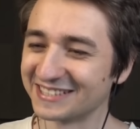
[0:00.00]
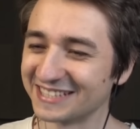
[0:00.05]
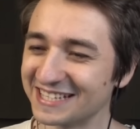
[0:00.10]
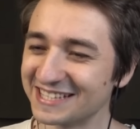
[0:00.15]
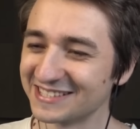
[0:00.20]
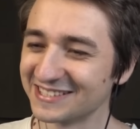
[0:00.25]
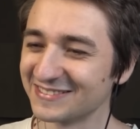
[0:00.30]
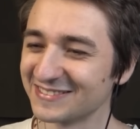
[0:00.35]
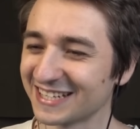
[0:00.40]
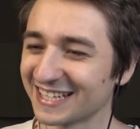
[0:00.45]

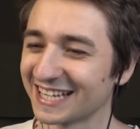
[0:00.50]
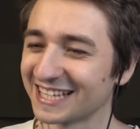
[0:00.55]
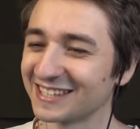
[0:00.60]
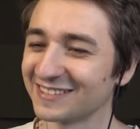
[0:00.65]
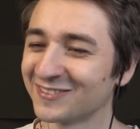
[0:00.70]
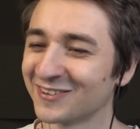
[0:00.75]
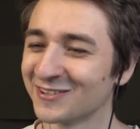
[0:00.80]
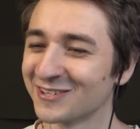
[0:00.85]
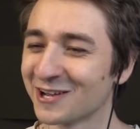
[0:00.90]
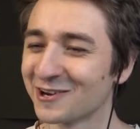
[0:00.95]
senso, perché è
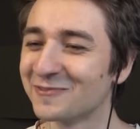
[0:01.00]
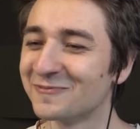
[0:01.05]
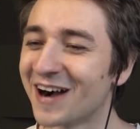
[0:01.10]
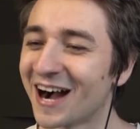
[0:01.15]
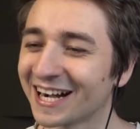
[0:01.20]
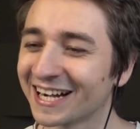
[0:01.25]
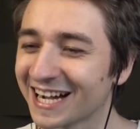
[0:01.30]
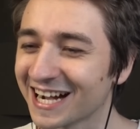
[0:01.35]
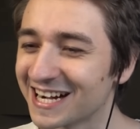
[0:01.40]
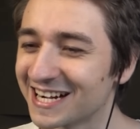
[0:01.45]
tipo una
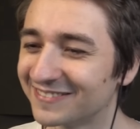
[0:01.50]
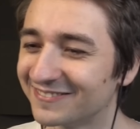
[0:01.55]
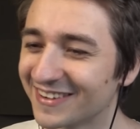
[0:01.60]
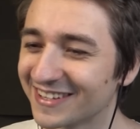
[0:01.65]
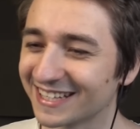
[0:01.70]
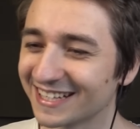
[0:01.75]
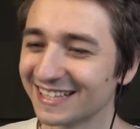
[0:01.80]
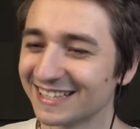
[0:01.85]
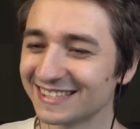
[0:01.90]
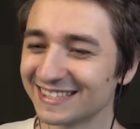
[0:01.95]
lumaca, ma
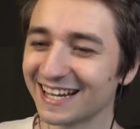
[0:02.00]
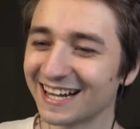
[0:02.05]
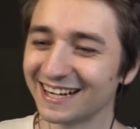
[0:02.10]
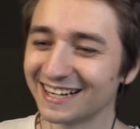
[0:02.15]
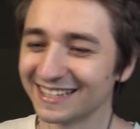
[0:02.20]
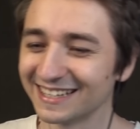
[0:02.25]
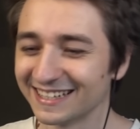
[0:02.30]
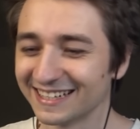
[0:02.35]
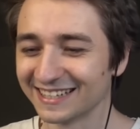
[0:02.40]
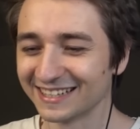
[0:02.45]
in
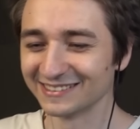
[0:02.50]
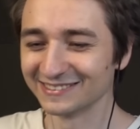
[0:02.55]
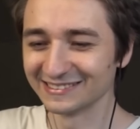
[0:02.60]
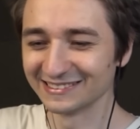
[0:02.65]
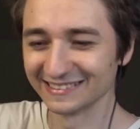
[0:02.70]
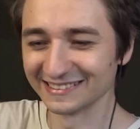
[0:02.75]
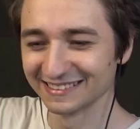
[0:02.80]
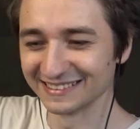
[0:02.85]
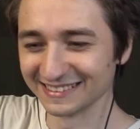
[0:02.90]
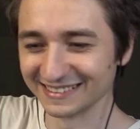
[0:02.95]
realtà è
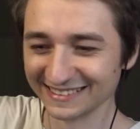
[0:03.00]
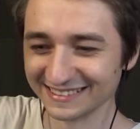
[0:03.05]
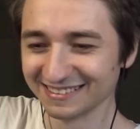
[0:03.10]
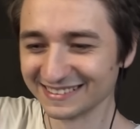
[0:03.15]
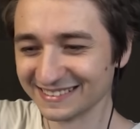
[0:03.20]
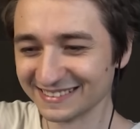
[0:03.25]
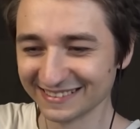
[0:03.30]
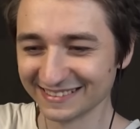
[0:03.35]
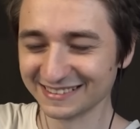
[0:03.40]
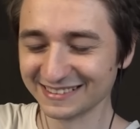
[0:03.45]

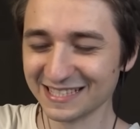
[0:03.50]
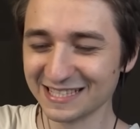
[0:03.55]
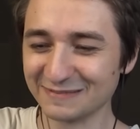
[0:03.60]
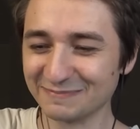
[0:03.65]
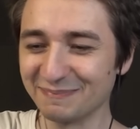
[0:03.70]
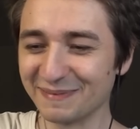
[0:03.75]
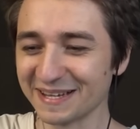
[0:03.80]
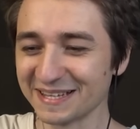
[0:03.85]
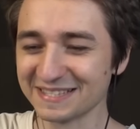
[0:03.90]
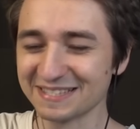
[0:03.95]
un
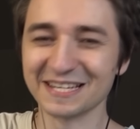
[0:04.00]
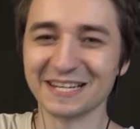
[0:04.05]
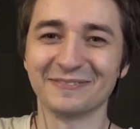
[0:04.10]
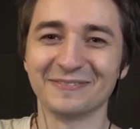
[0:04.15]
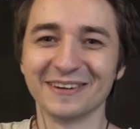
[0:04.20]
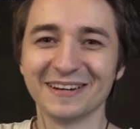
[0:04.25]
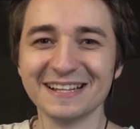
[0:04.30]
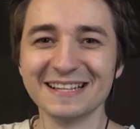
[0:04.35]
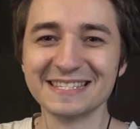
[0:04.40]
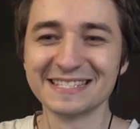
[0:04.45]
dispenser
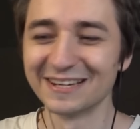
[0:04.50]
per il